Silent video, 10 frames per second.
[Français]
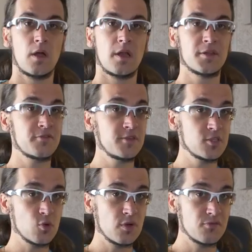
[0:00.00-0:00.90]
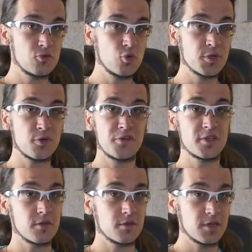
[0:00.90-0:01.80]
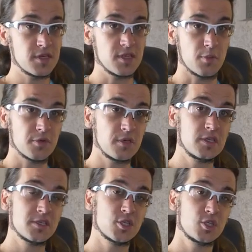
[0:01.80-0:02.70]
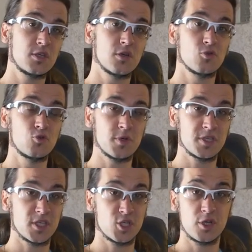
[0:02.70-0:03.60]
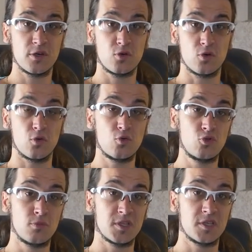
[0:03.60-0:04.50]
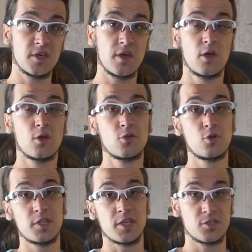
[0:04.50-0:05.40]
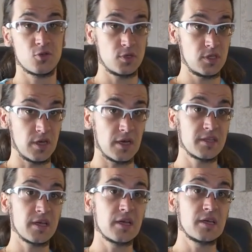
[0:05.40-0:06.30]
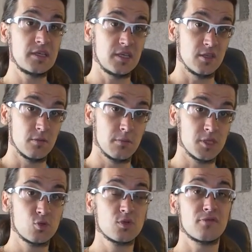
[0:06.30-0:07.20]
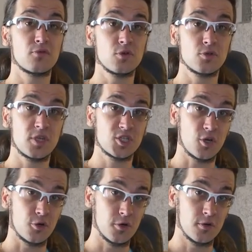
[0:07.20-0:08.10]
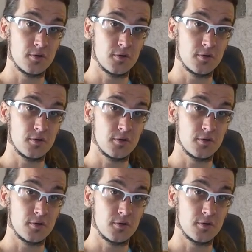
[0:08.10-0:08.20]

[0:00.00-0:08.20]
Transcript: La définition de la fusion est en fait très simple. Il s'agit du passage d'un corps ou d'une matière de l'état solide à l'état liquide, mais sous influence de la chaleur.